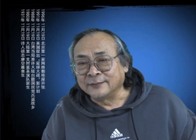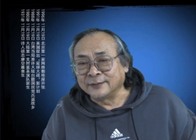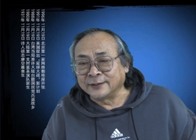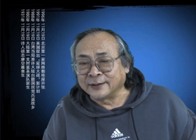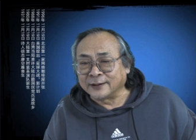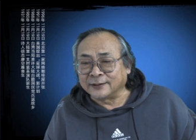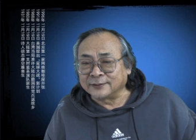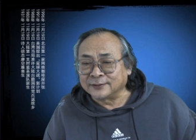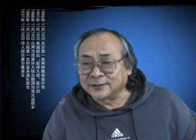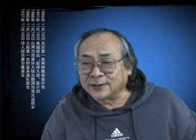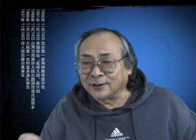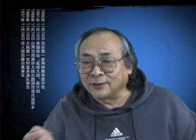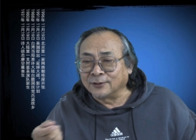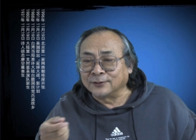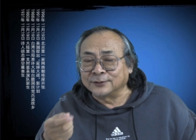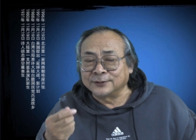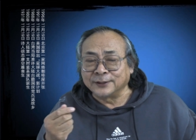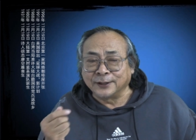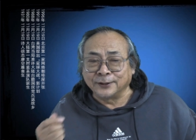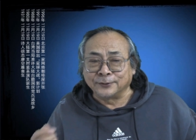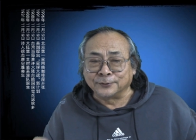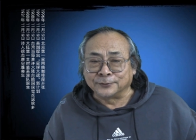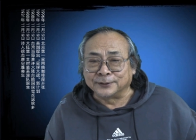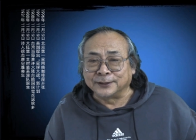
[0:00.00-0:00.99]
你看到了
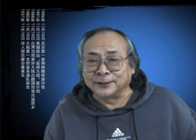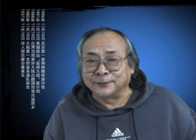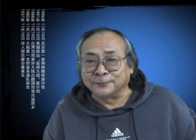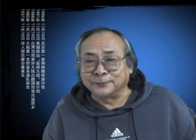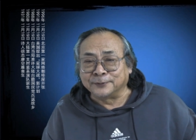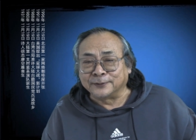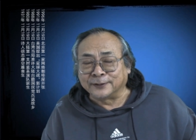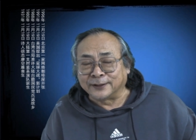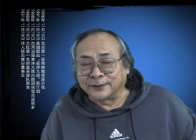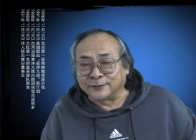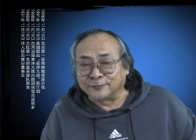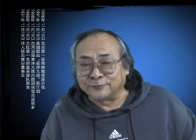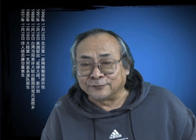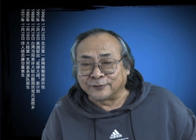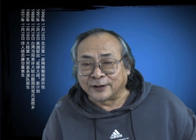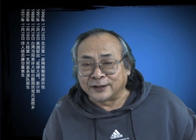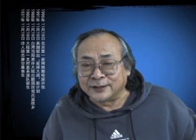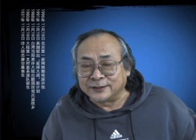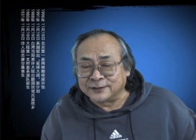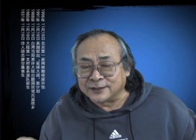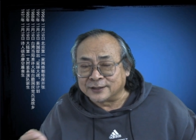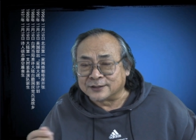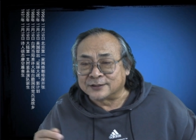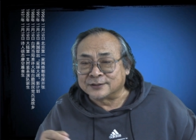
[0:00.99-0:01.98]
这种地步了，
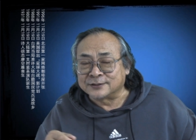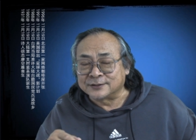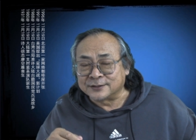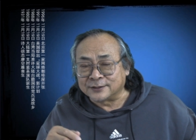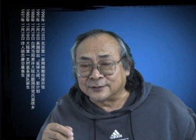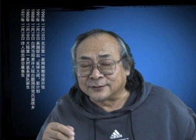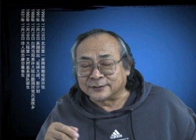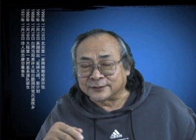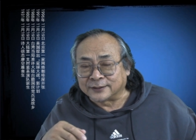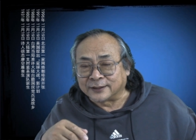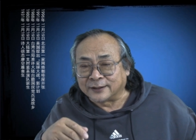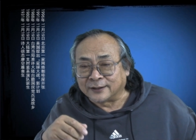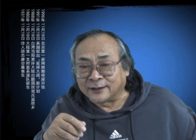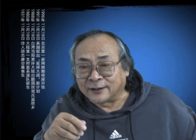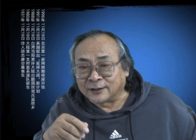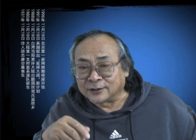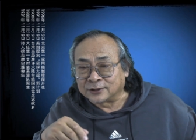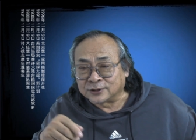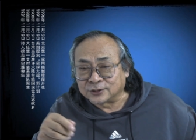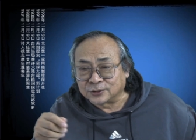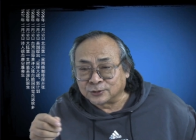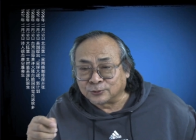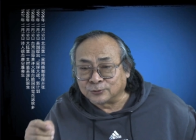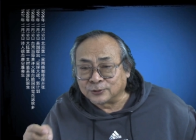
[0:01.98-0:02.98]
凡认识字儿的人
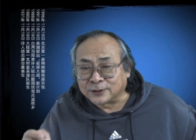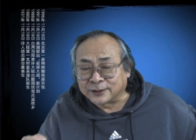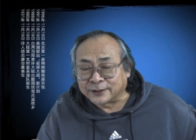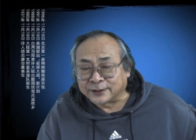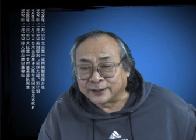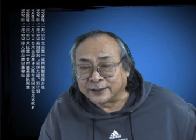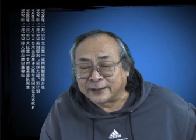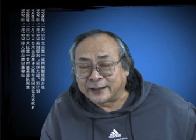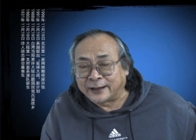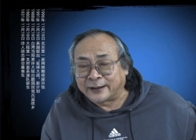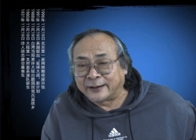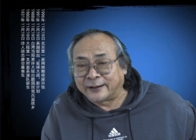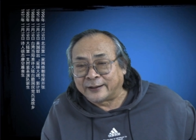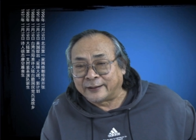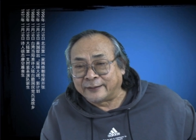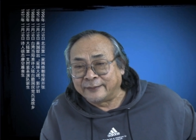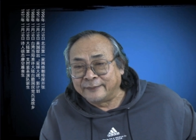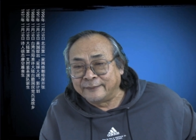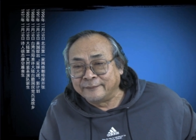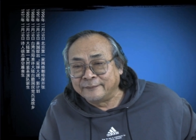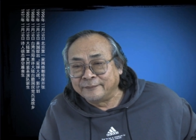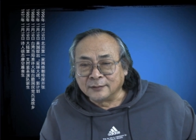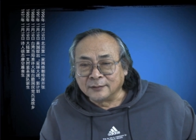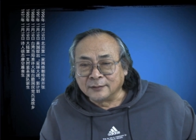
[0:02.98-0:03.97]
啊，都可以看看。
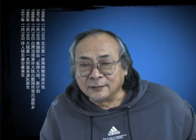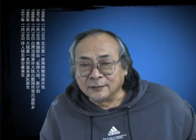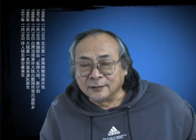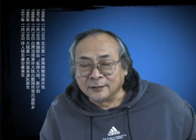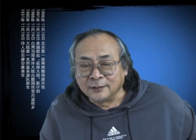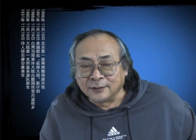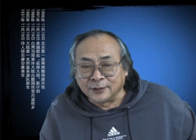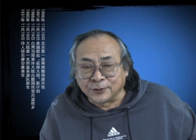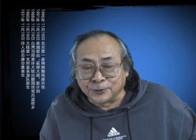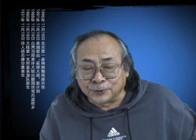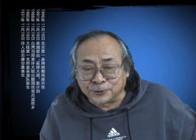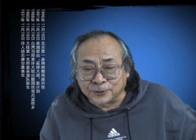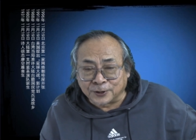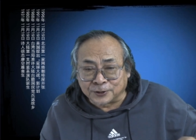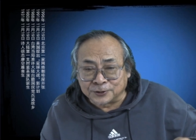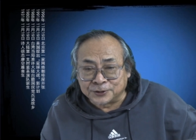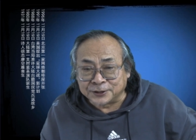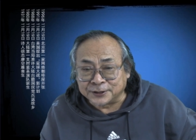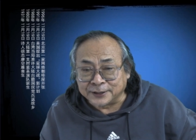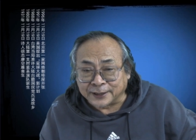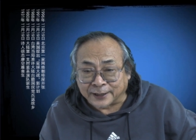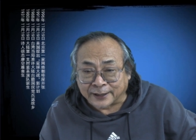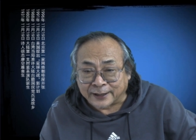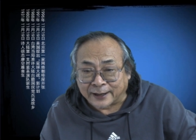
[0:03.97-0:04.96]
刘少
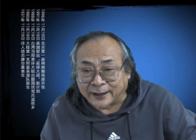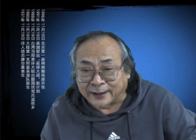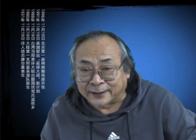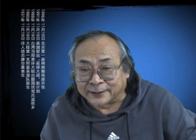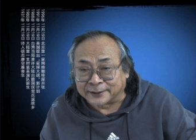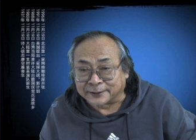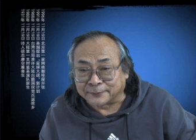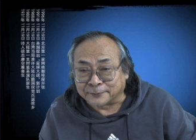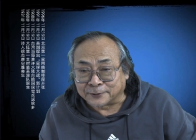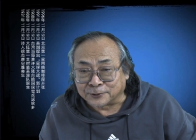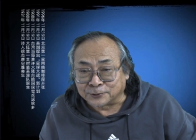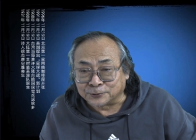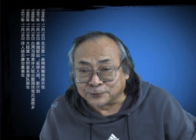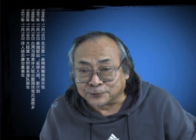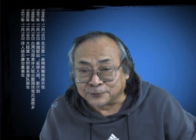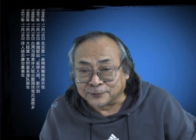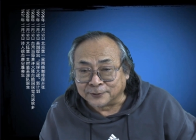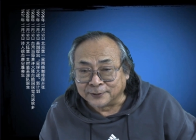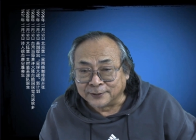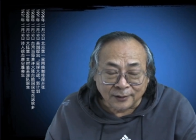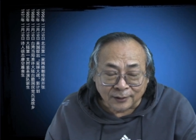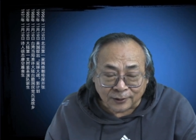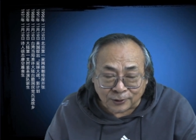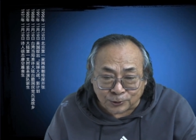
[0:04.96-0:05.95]
奇也看了这本
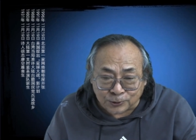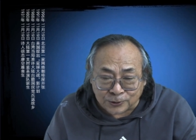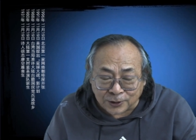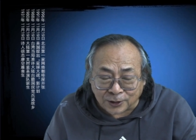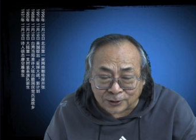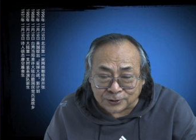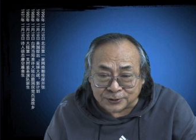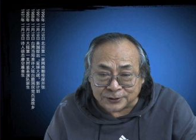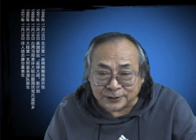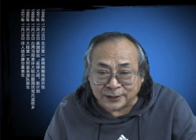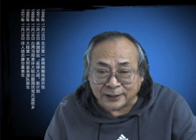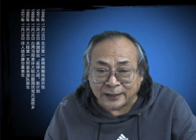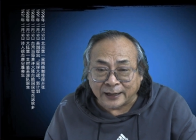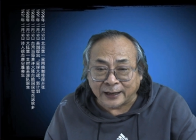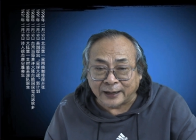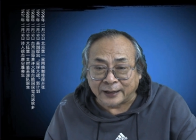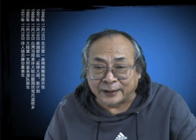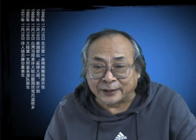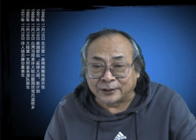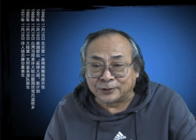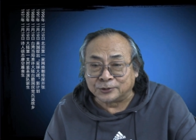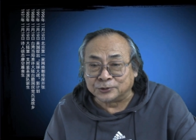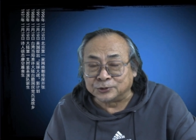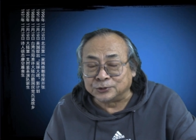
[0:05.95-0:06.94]
书。刘少奇看
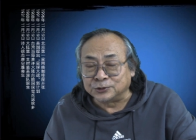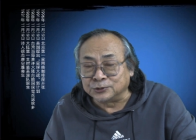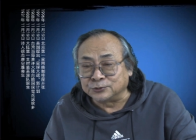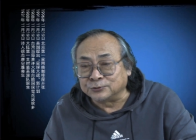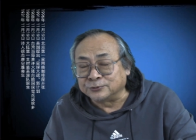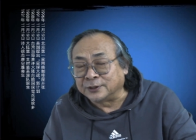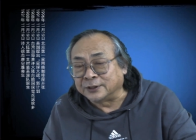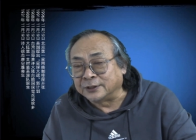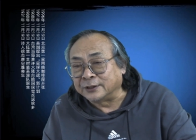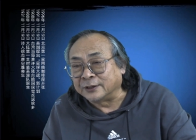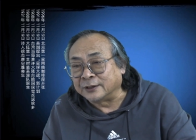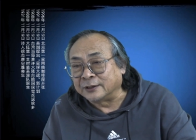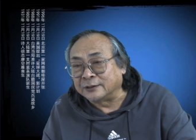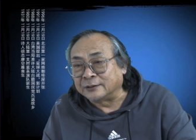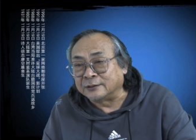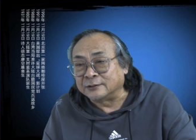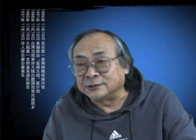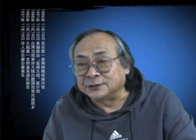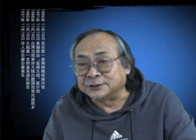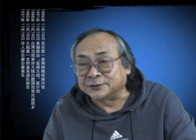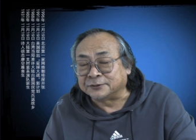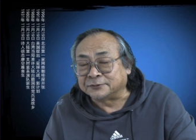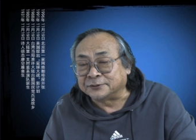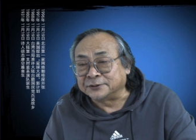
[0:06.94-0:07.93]
了以后，就问这
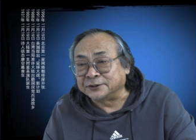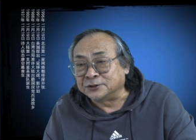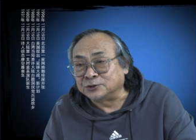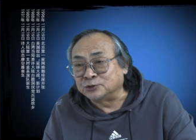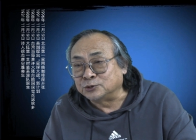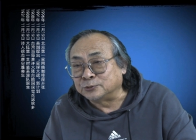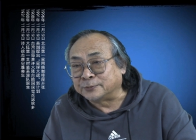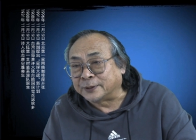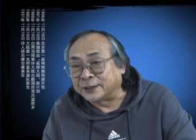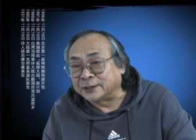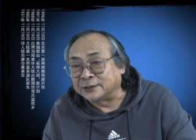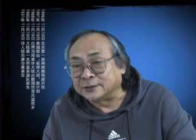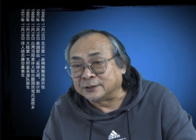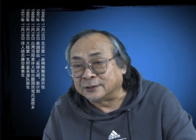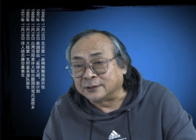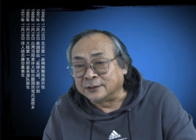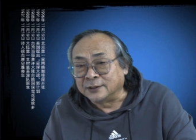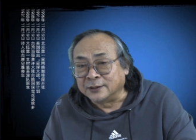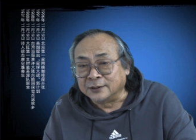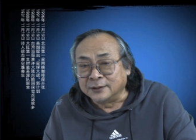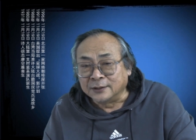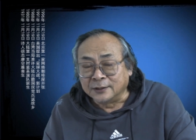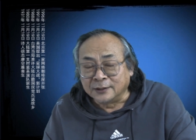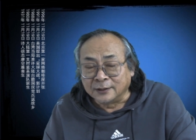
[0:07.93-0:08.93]
个解放军出版
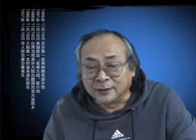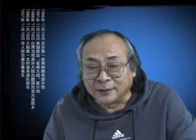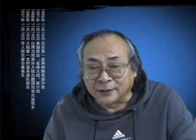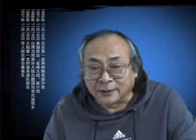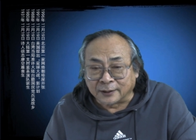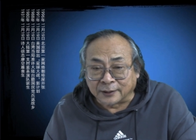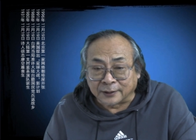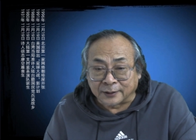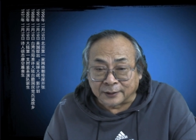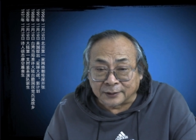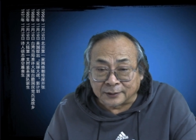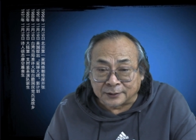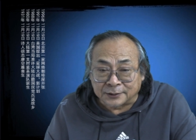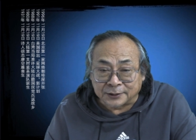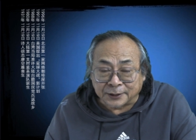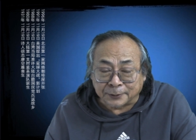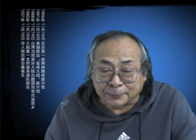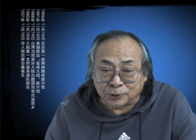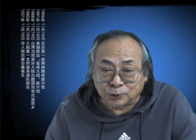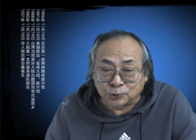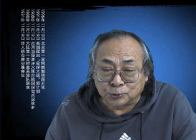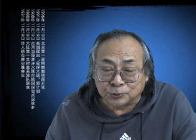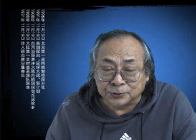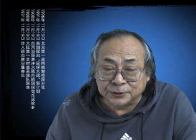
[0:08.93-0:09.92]
社：“哎，
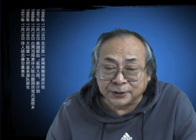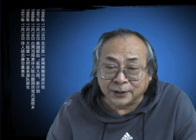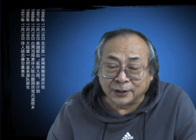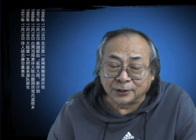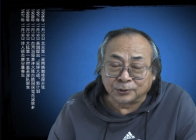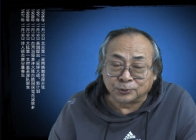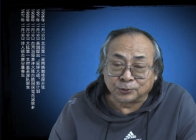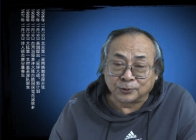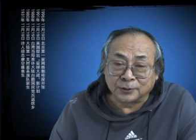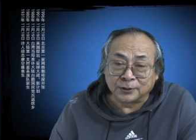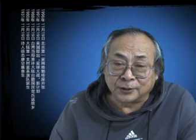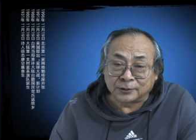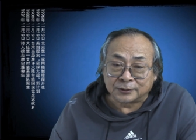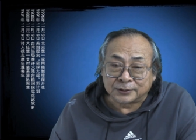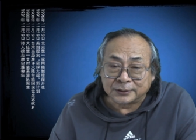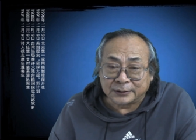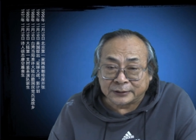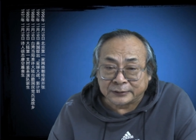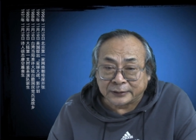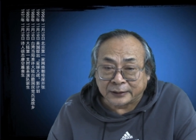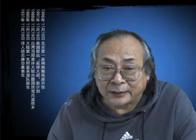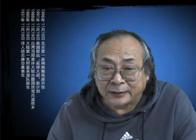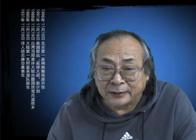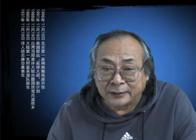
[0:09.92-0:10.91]
这本书印了多少
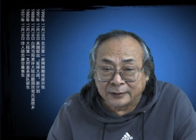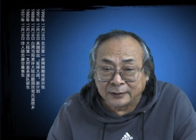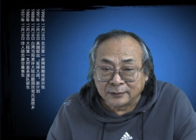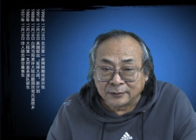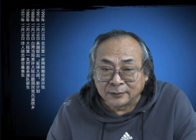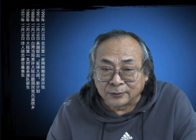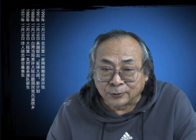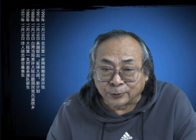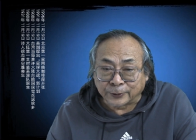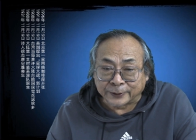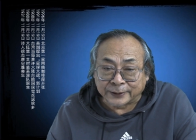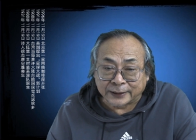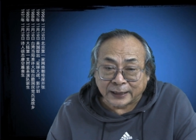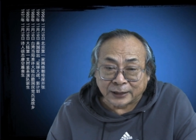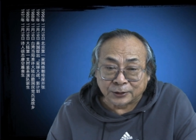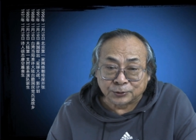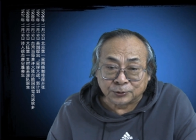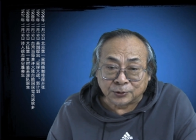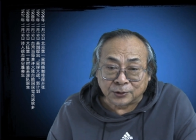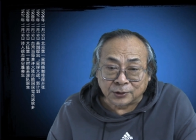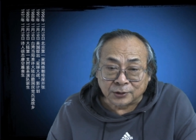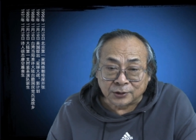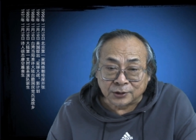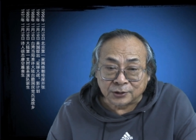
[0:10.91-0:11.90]
册呢？”回答
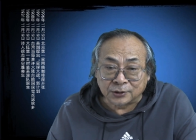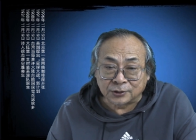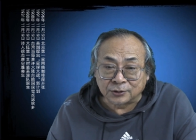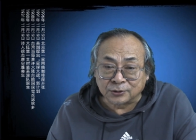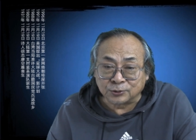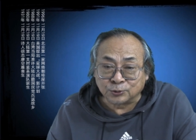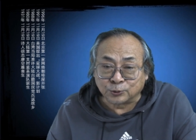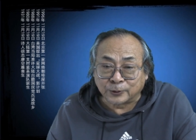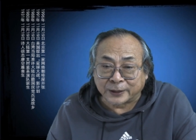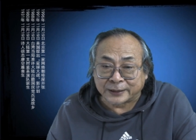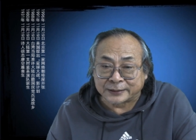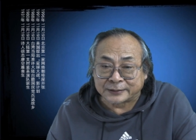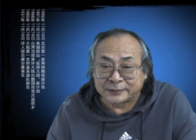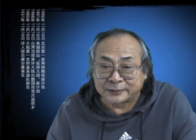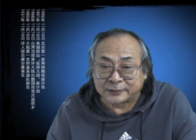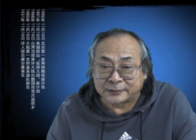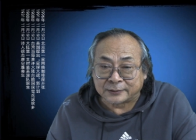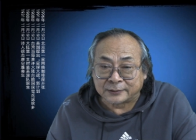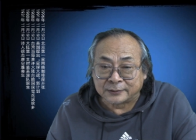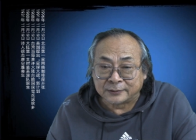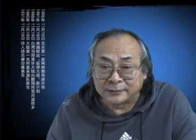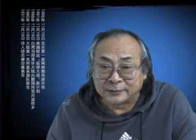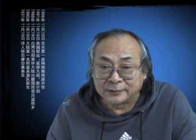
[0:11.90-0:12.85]
说：“十五万册，